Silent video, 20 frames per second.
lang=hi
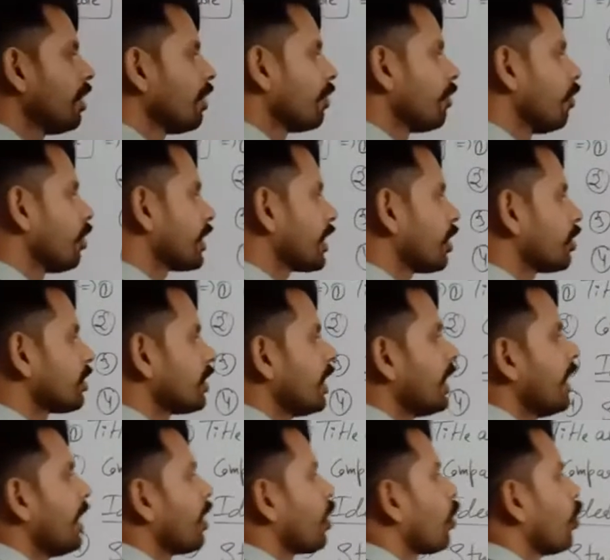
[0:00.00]
वो क्या होता
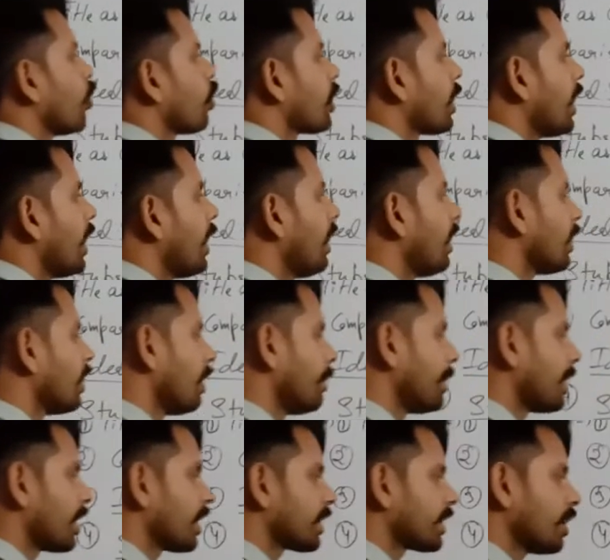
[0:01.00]
है रो का
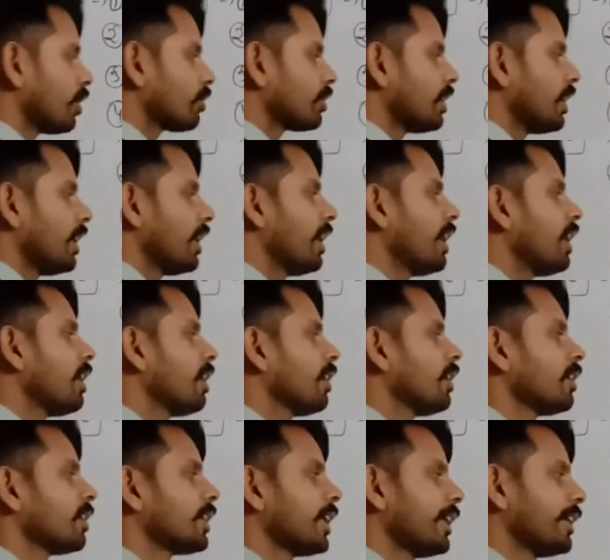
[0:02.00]
हमारा क्या होता है
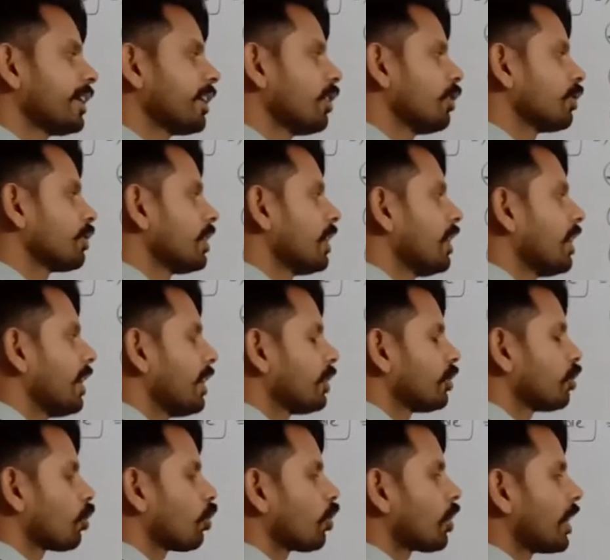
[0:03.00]
टाइटल होता है
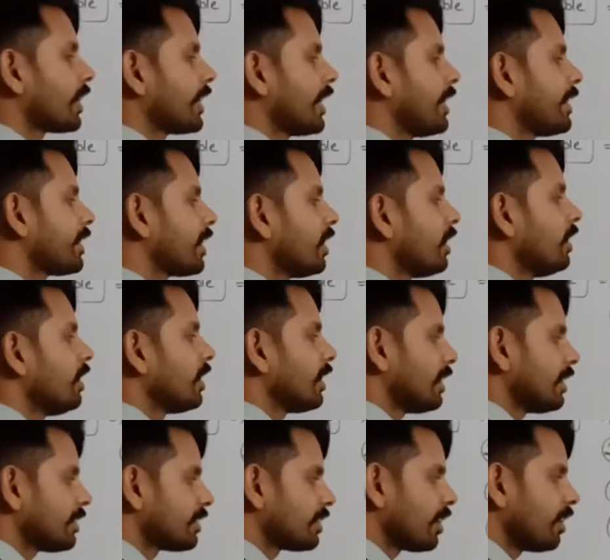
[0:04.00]
तो रो का टाइटल
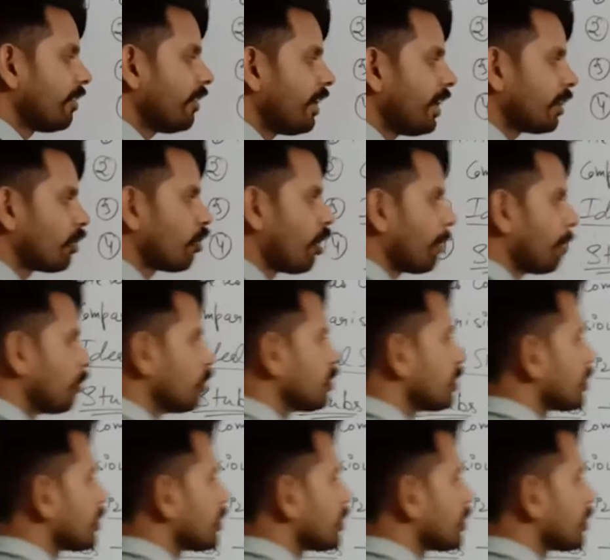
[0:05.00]
इस तरफ है तो आप उस